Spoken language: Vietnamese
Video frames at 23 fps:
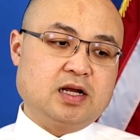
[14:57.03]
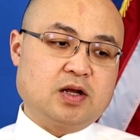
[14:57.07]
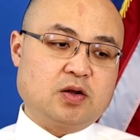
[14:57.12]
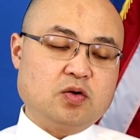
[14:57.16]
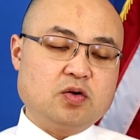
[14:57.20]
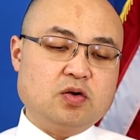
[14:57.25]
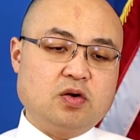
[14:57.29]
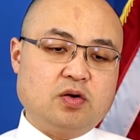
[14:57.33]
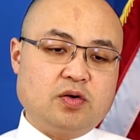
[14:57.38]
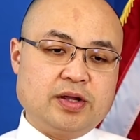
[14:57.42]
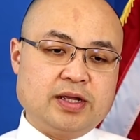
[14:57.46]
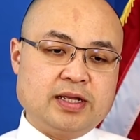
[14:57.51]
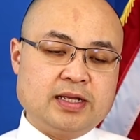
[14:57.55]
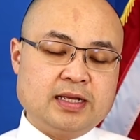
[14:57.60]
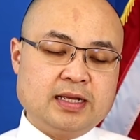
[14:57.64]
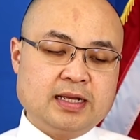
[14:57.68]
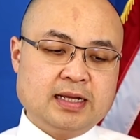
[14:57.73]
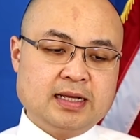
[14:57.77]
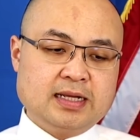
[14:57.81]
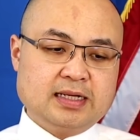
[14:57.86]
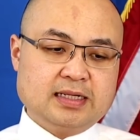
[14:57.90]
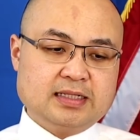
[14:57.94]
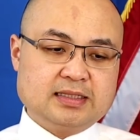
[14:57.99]
uh, quốc hội
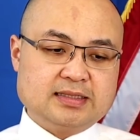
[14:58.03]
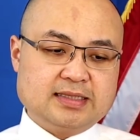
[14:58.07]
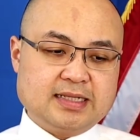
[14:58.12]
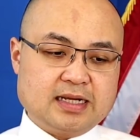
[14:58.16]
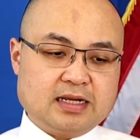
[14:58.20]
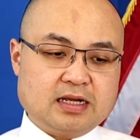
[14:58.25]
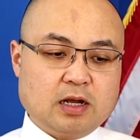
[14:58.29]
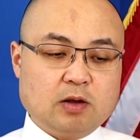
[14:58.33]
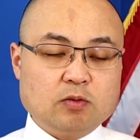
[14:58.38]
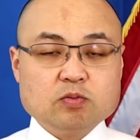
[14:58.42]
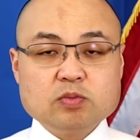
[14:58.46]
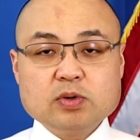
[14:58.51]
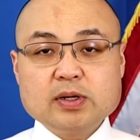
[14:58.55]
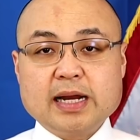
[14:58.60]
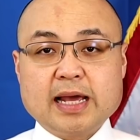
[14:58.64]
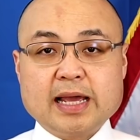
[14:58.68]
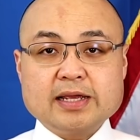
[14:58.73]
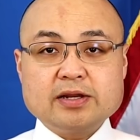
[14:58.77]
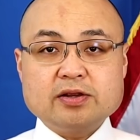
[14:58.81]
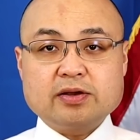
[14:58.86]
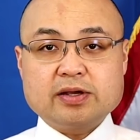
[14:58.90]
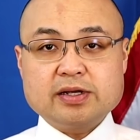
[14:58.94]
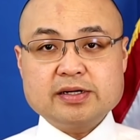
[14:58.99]
sẽ không có
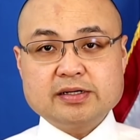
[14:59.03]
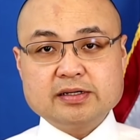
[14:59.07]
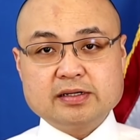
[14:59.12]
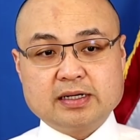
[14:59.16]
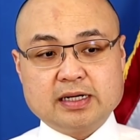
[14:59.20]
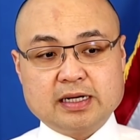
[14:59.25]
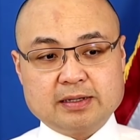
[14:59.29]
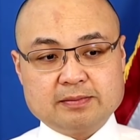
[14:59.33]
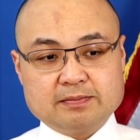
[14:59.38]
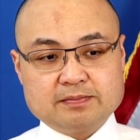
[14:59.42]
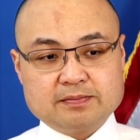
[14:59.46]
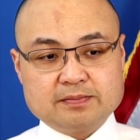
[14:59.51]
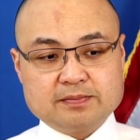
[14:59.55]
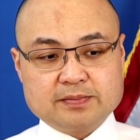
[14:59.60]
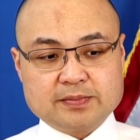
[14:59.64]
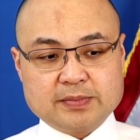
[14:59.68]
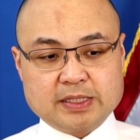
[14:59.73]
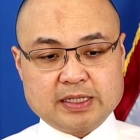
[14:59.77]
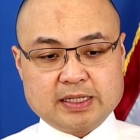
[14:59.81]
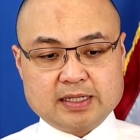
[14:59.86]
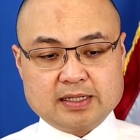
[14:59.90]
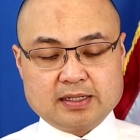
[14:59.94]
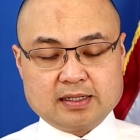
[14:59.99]
để cho cái trường hợp
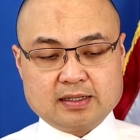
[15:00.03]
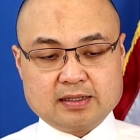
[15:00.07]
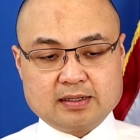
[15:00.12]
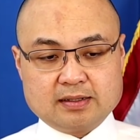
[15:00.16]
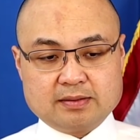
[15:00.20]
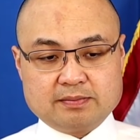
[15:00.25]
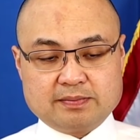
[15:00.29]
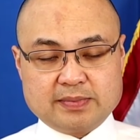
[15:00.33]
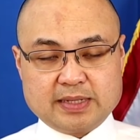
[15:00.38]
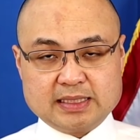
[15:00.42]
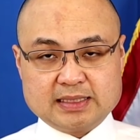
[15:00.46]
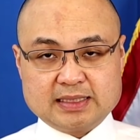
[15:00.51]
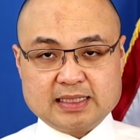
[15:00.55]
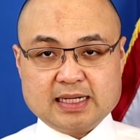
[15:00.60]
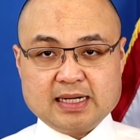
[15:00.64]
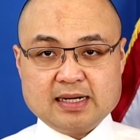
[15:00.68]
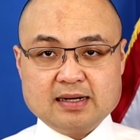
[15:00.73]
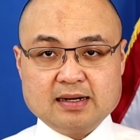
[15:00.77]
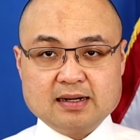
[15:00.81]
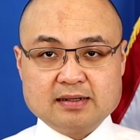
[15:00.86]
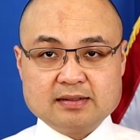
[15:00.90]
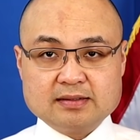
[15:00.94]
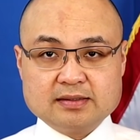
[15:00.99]
uh, mà xảy
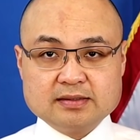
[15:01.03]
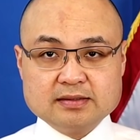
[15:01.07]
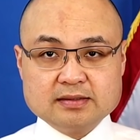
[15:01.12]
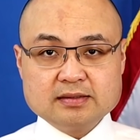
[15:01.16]
ra lần